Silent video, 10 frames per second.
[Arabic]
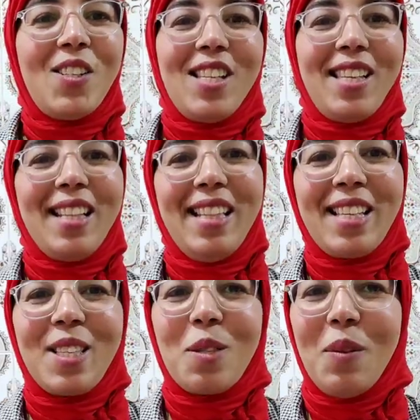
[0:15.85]
جديد
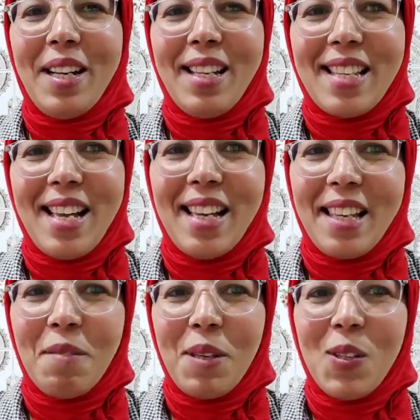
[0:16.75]
الاكسسوارات
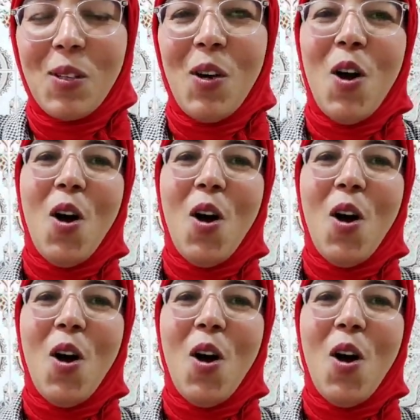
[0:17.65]
اكابيجو